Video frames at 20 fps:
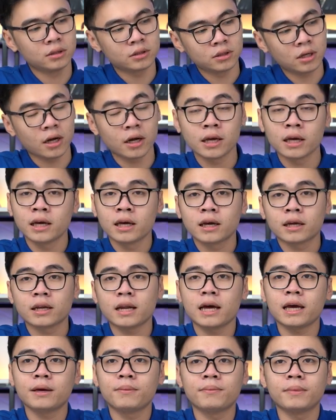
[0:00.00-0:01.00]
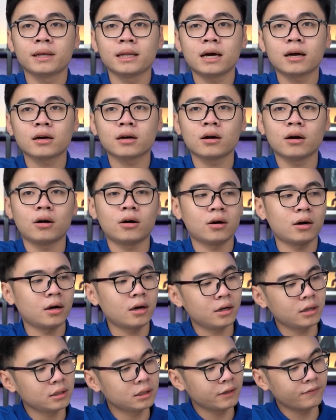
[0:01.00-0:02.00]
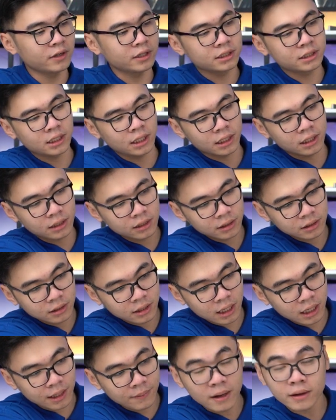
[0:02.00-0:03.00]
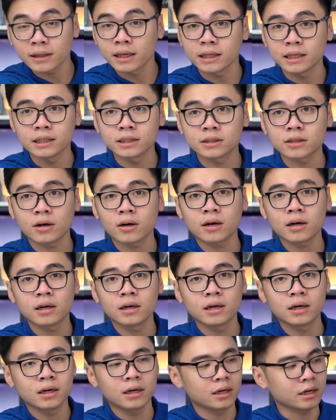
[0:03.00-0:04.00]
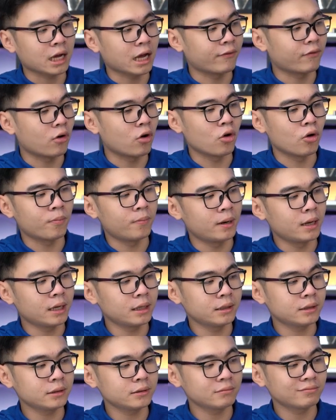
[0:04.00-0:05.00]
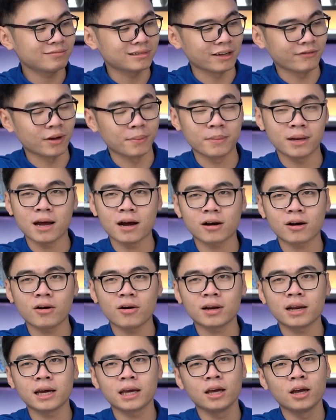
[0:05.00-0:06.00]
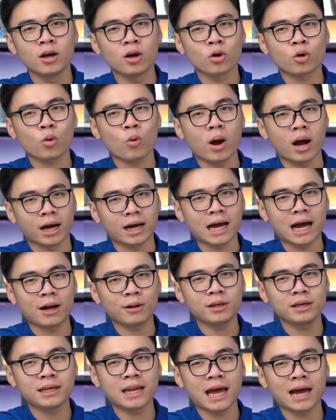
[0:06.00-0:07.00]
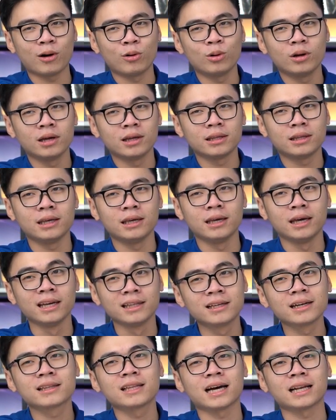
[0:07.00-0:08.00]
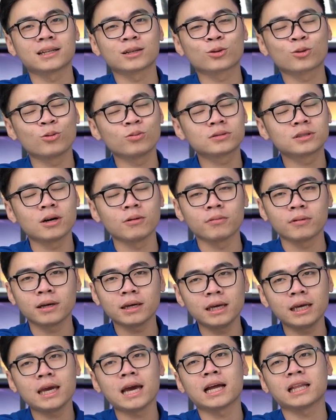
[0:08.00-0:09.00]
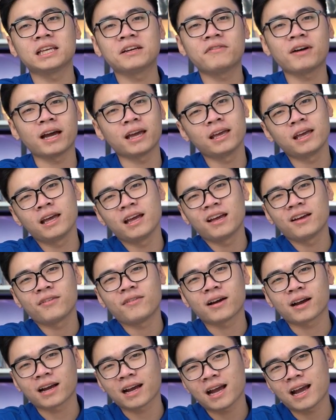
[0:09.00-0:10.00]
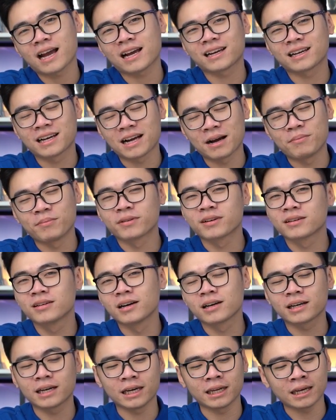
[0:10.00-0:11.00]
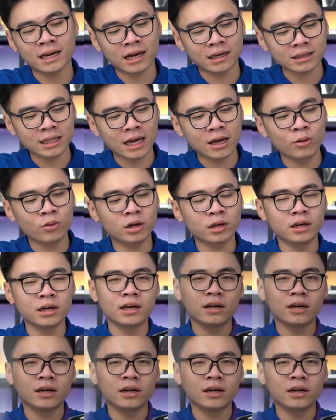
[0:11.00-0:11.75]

Rồi, đây mình đang có nhân vật chính. Đây các bạn có thể nhìn rõ cả vỏ hộp lẫn sản phẩm mình đang có đây. Quảng cáo như nào thì hình thức thật cũng trông ỉa như vậy. Và cạc cầm cực kỳ nặng tay luôn.